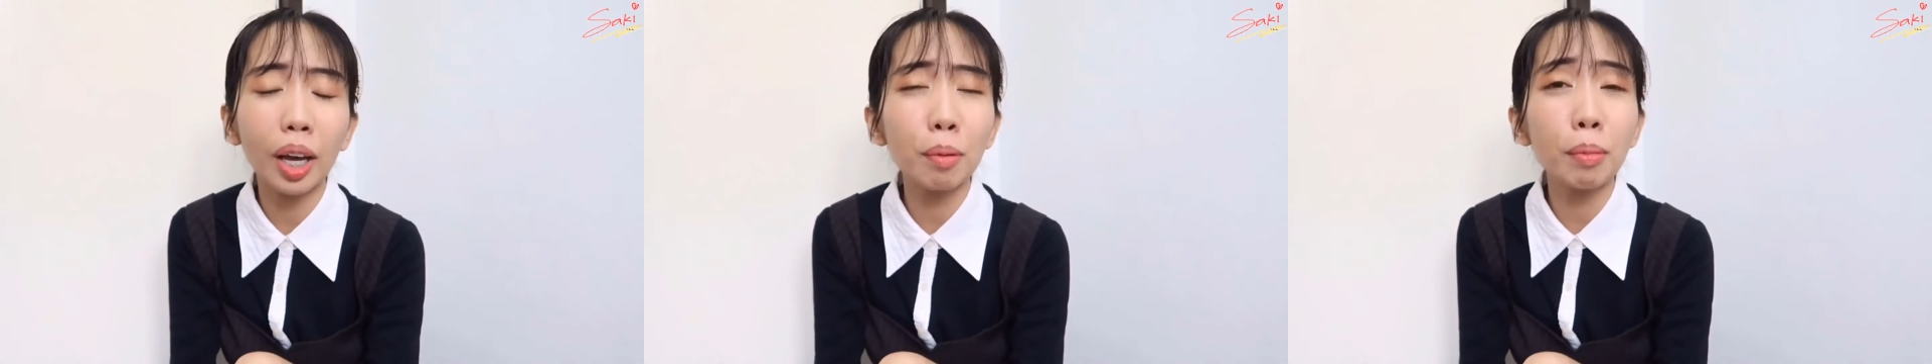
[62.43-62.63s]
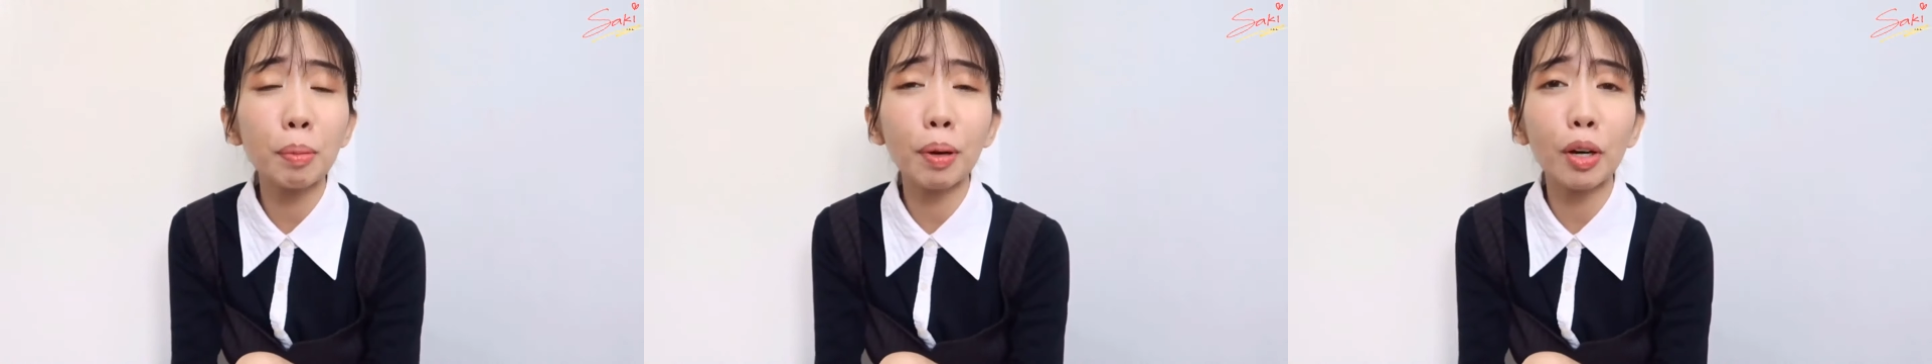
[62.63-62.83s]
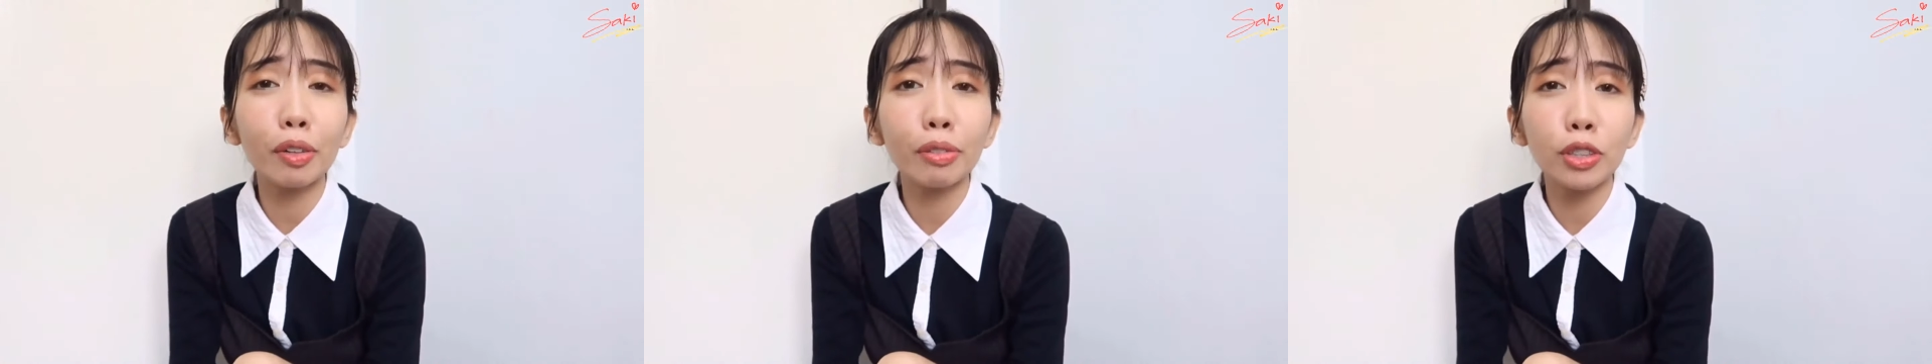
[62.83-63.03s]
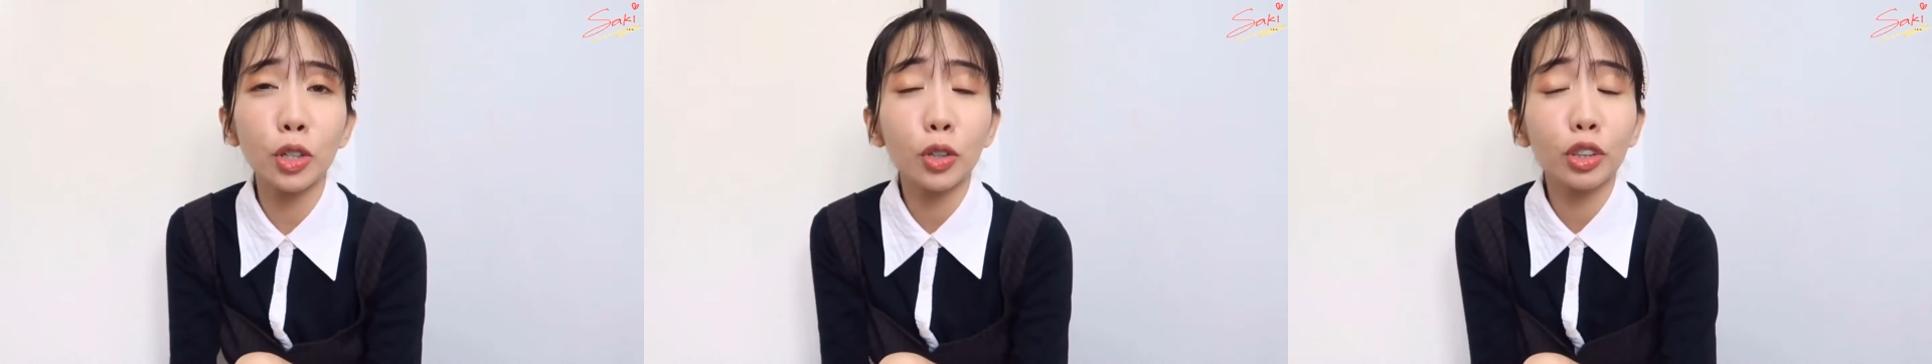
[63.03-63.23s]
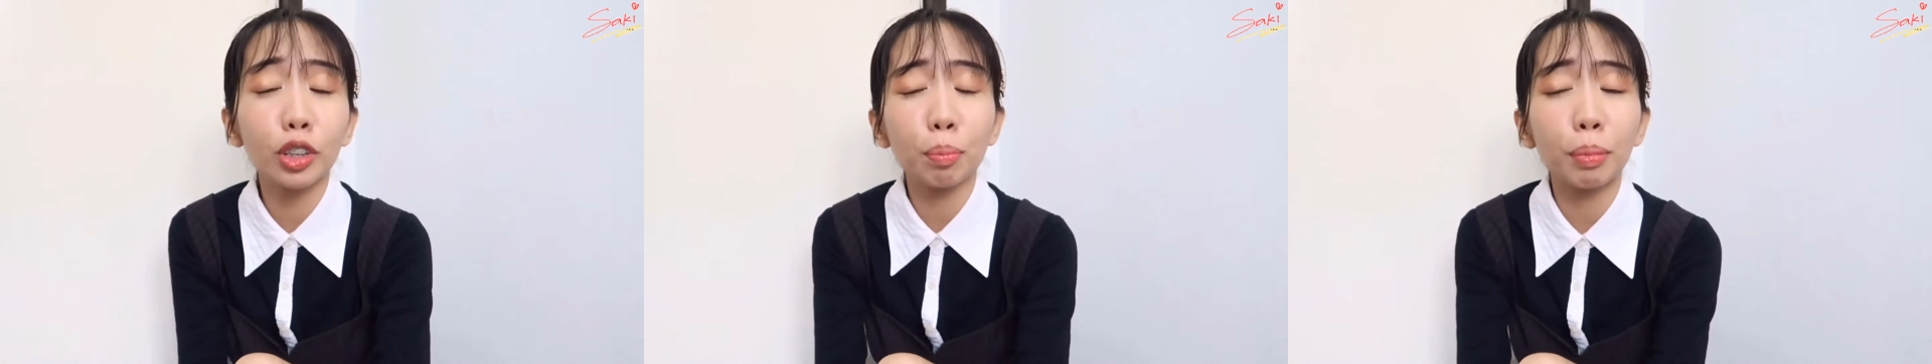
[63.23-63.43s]
Ay, may pa-off
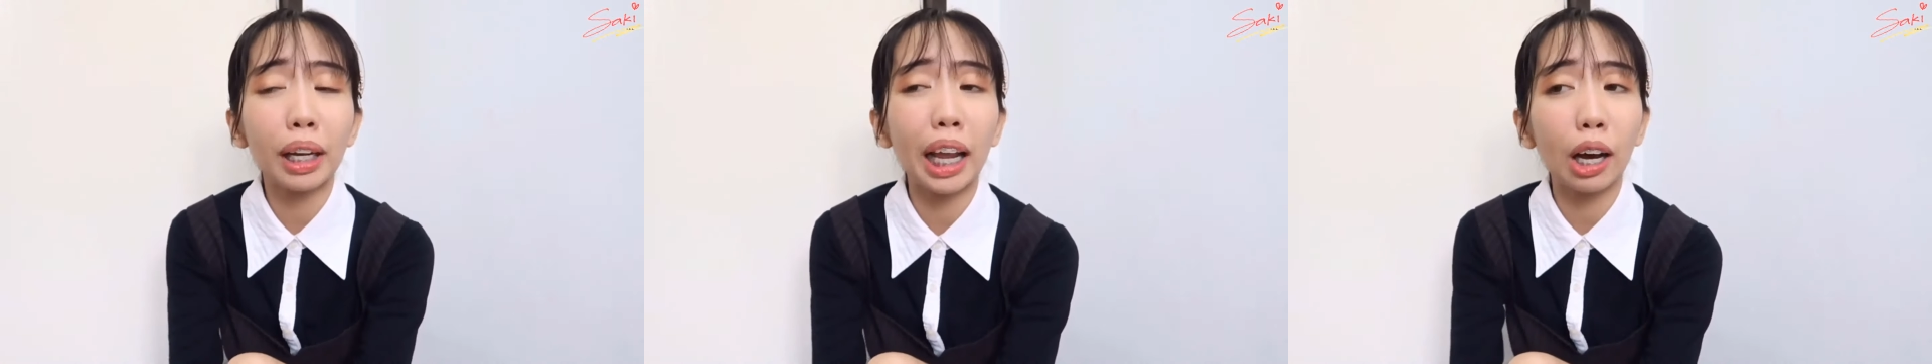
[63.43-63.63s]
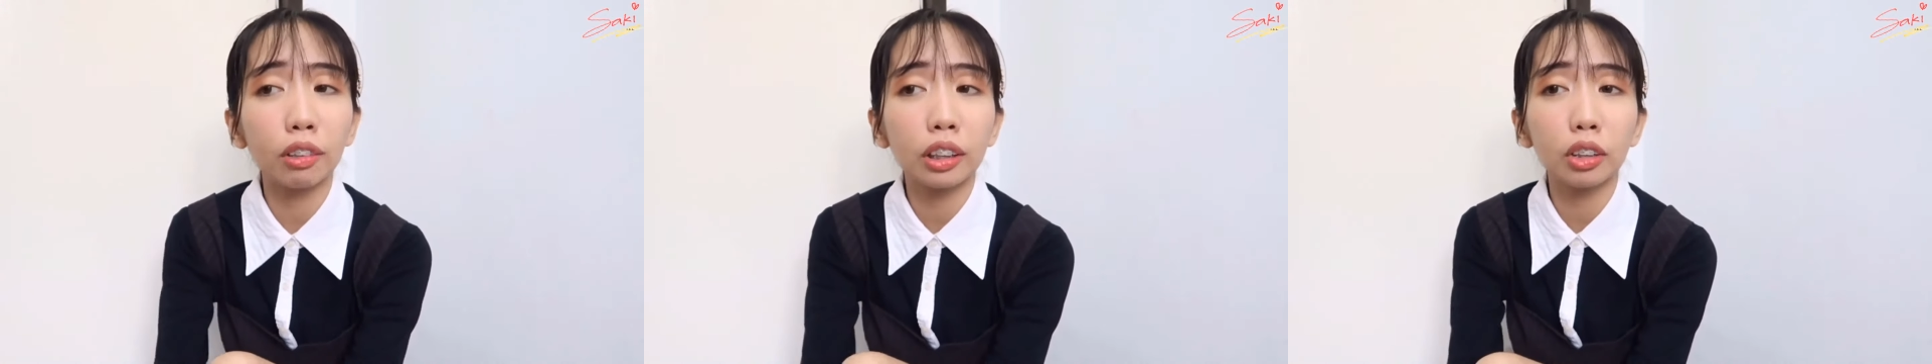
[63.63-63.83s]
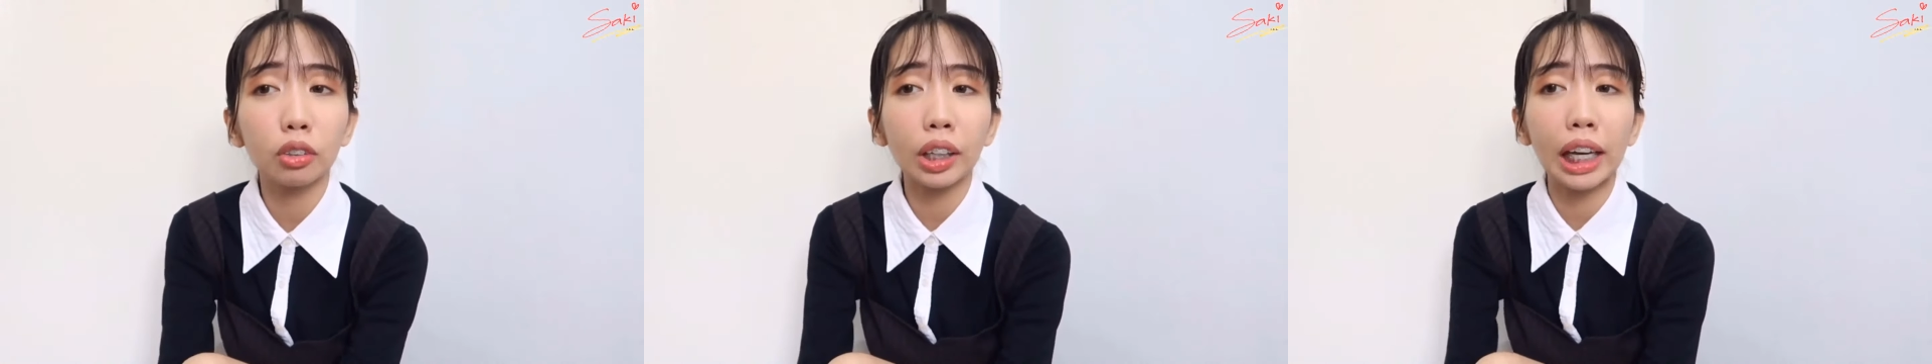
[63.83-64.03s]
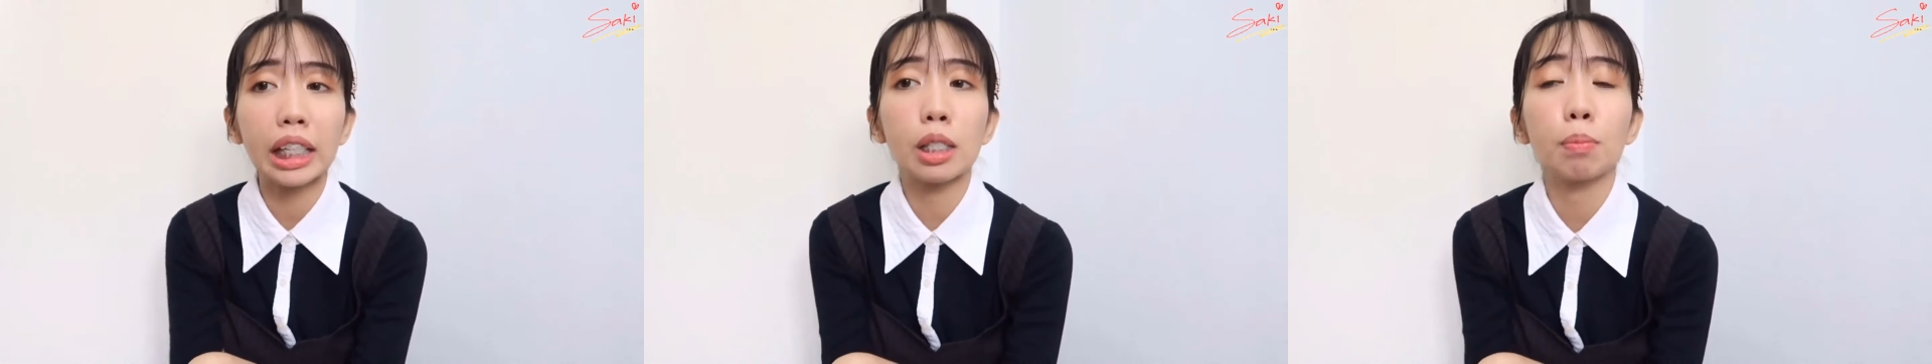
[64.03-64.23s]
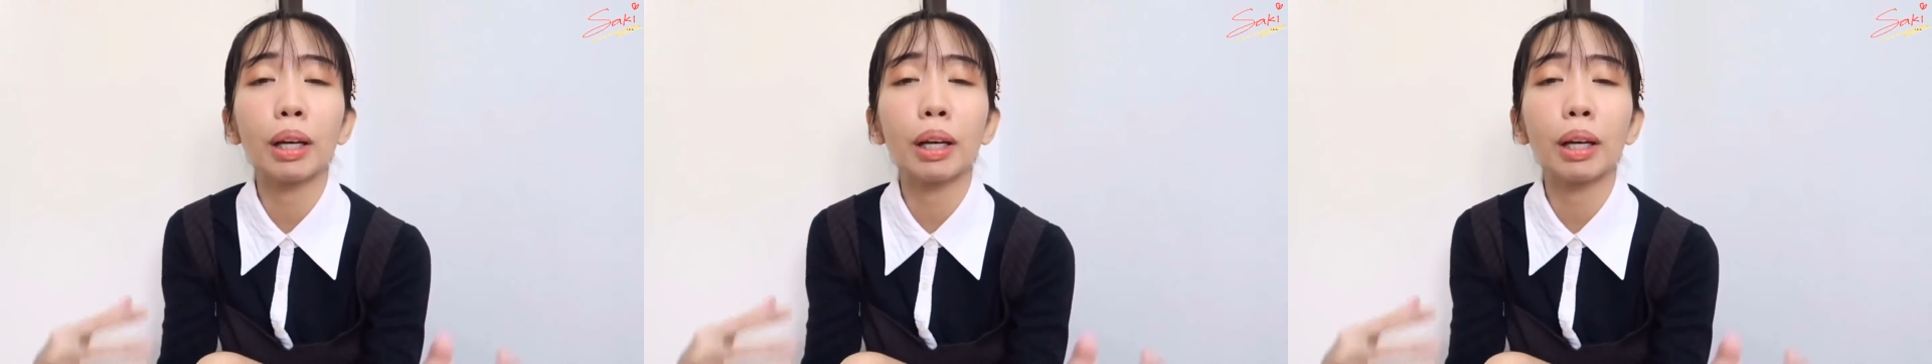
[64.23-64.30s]
shoulder pala ako dito, guys.